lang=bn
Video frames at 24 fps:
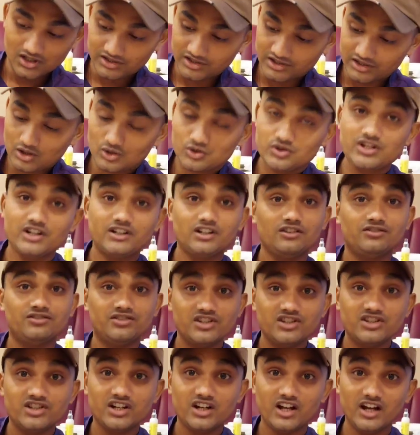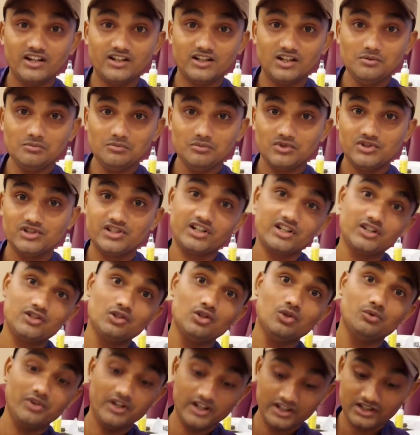সেটা হচ্ছে একটা ফিশের আইটেম যেটা
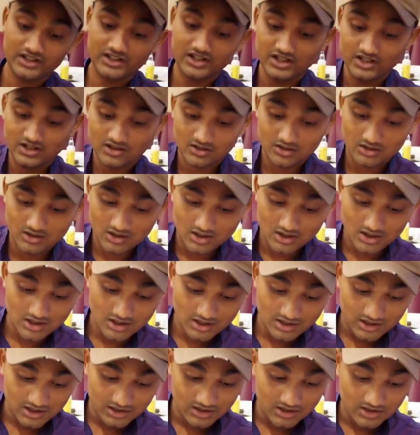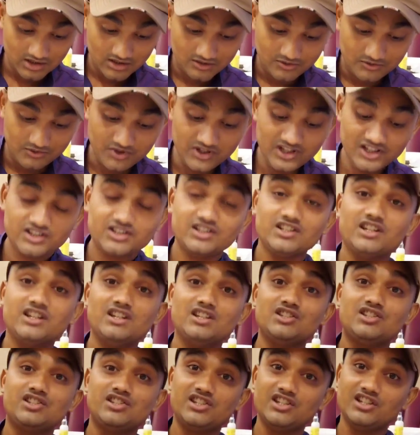ছিল ভেটকির ফিশ
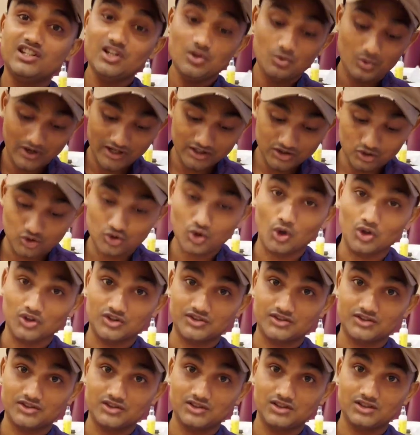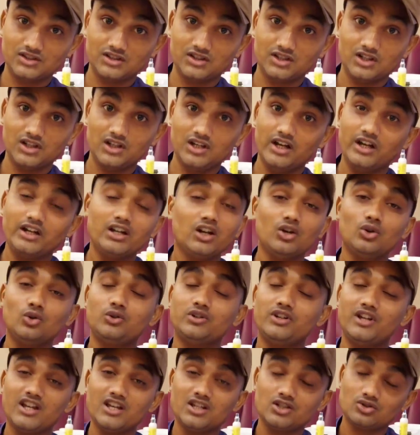ইন চিলি ওয়াইন সস এটারও
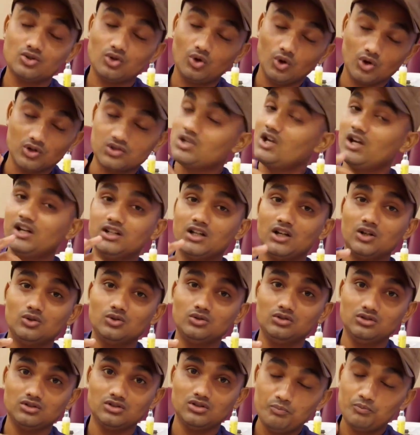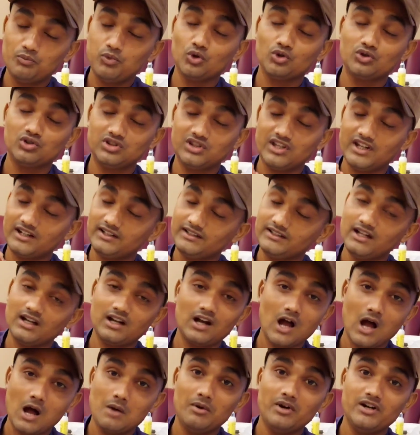টেস্ট অসাধারণ প্রত্যেকটা
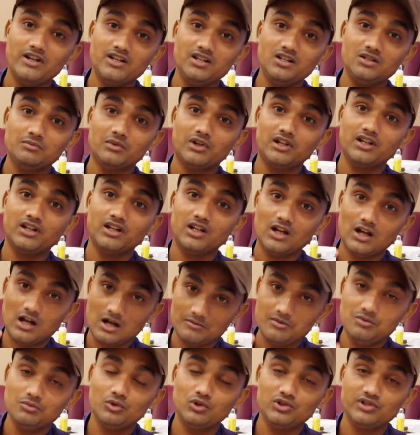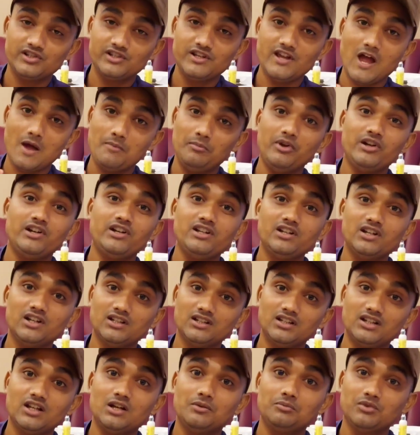খাবারই মানে আমি বলছি
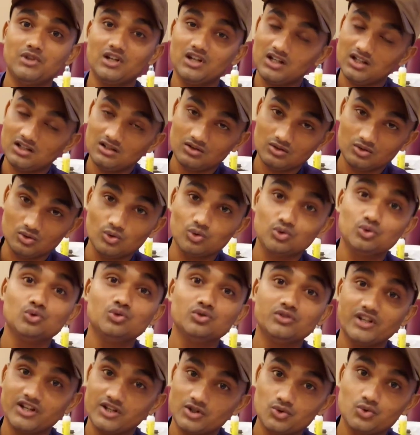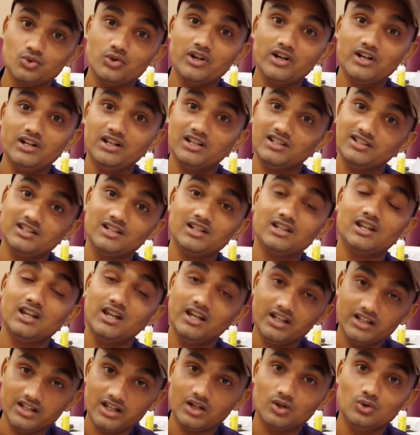অ্যাপেটিনাতে আপনারা নতুন রেস্টুরেন্ট এসে
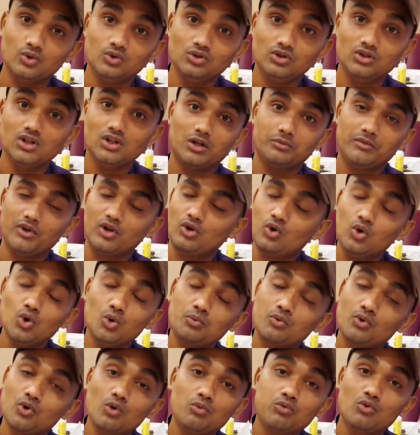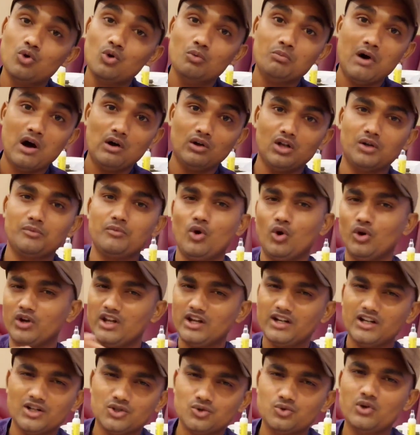খেয়ে দেখুন মানে খুব খুব খুব ভালো লাগবে অনেক
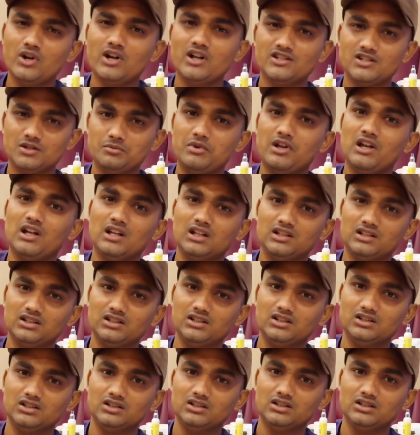রেস্টুরেন্ট আছে বেহালাতে